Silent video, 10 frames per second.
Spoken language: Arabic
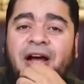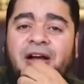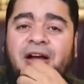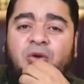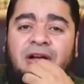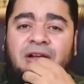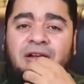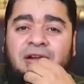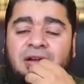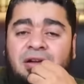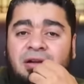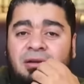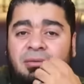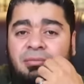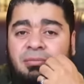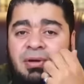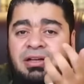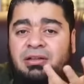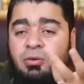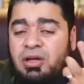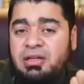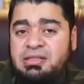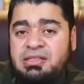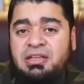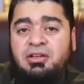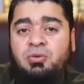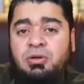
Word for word: اكلها ميته والخبز انت ايش رايك؟